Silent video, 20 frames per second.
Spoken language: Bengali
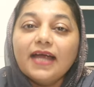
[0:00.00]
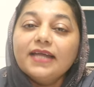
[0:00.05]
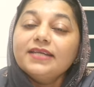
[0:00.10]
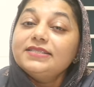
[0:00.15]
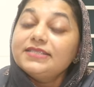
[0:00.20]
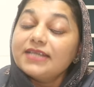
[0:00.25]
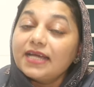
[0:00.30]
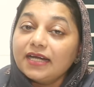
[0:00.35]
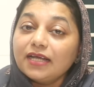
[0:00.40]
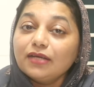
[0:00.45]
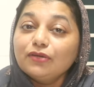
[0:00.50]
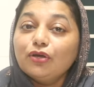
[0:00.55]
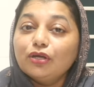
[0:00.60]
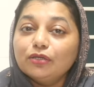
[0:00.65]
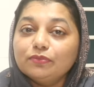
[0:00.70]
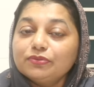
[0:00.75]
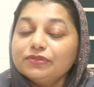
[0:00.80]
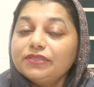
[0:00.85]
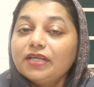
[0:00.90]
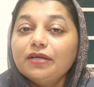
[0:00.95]
আর যারা
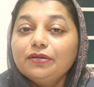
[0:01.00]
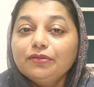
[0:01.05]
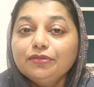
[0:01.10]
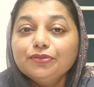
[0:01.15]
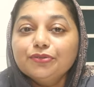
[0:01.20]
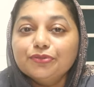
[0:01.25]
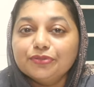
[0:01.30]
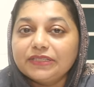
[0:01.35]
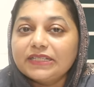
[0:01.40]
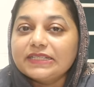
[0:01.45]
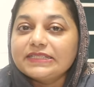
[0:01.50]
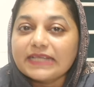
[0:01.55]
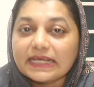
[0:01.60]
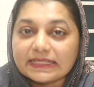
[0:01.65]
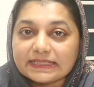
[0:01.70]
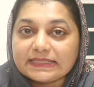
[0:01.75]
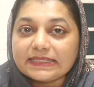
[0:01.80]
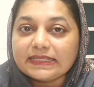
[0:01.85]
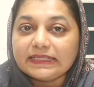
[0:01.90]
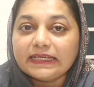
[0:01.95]
গর্ভধারণ করতে
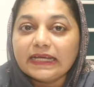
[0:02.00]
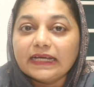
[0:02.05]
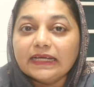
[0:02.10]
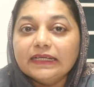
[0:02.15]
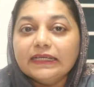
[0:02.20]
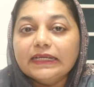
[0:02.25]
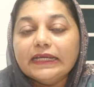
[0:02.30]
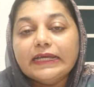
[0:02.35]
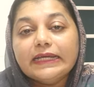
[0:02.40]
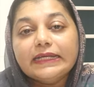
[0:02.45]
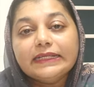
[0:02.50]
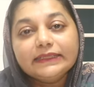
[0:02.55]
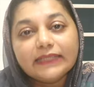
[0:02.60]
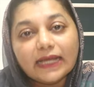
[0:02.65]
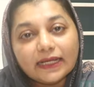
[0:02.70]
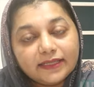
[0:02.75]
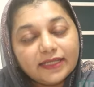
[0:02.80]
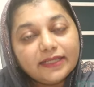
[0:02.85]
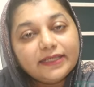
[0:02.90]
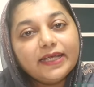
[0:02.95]
চাচ্ছেন না
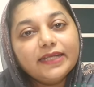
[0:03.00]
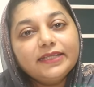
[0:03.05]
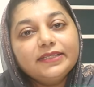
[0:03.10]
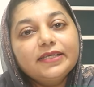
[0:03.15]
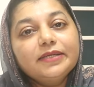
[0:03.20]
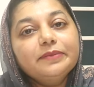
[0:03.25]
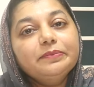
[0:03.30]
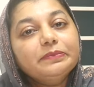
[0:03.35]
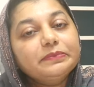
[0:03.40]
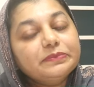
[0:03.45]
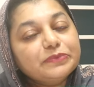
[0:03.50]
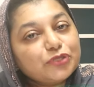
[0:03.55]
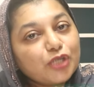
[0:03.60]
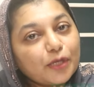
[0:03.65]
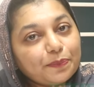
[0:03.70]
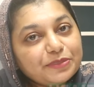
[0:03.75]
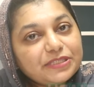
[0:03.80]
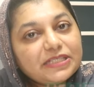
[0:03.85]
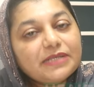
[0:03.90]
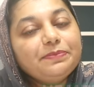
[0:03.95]
তাদের ক্ষেত্রে
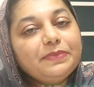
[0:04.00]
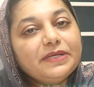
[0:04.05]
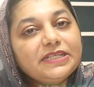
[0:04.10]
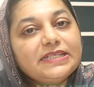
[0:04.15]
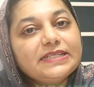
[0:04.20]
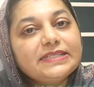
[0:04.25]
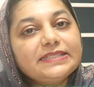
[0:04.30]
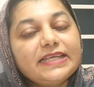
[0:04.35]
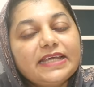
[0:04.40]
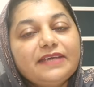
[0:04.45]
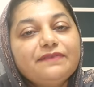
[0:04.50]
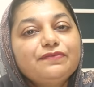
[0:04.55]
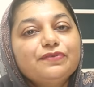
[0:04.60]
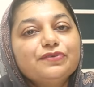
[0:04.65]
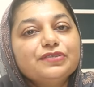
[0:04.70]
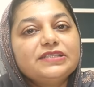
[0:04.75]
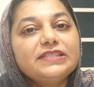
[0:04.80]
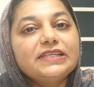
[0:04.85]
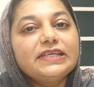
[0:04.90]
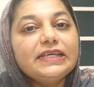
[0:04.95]
সবচেয়ে বেশি সেফ
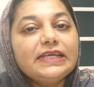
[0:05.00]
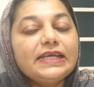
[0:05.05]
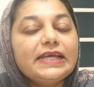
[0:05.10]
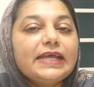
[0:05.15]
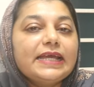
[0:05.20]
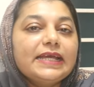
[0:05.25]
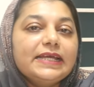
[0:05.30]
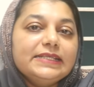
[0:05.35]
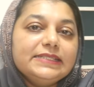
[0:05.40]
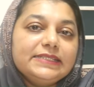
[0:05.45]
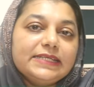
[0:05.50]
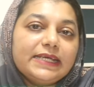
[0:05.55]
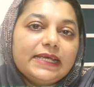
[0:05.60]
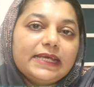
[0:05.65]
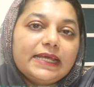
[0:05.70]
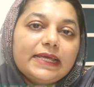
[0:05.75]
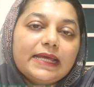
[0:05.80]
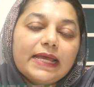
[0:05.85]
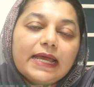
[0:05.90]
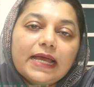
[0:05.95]
হচ্ছে যে
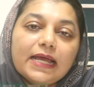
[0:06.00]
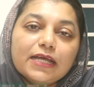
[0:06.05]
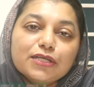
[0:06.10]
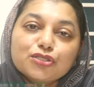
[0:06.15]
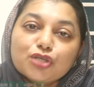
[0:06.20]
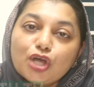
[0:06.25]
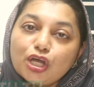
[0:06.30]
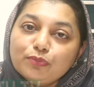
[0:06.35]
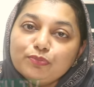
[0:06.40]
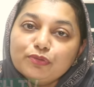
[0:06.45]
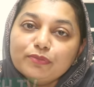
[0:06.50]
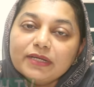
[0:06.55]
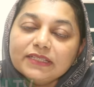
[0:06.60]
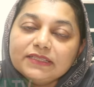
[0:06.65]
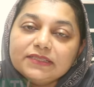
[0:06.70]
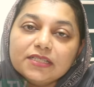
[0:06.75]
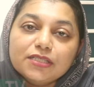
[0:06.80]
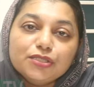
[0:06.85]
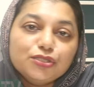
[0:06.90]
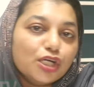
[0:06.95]
স্বল্প
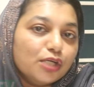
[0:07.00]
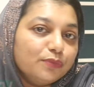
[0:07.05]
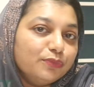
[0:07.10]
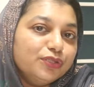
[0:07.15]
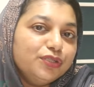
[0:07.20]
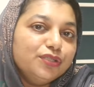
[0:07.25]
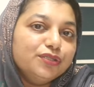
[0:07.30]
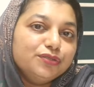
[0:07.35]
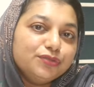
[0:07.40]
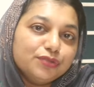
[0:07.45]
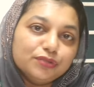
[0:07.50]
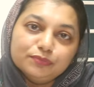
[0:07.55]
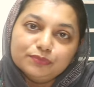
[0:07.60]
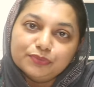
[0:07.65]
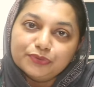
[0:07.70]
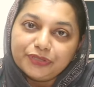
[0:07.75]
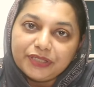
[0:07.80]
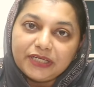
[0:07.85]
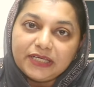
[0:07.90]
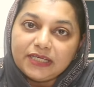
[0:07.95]
মাত্রার জন্ম নিয়ন্ত্রণ
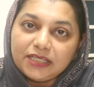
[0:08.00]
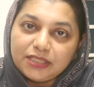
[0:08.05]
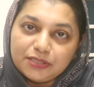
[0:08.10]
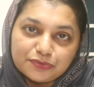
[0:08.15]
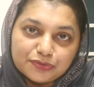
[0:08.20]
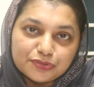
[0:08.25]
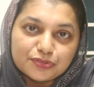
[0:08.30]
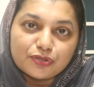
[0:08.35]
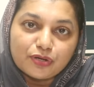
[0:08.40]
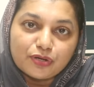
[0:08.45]
বড়ি ইউজ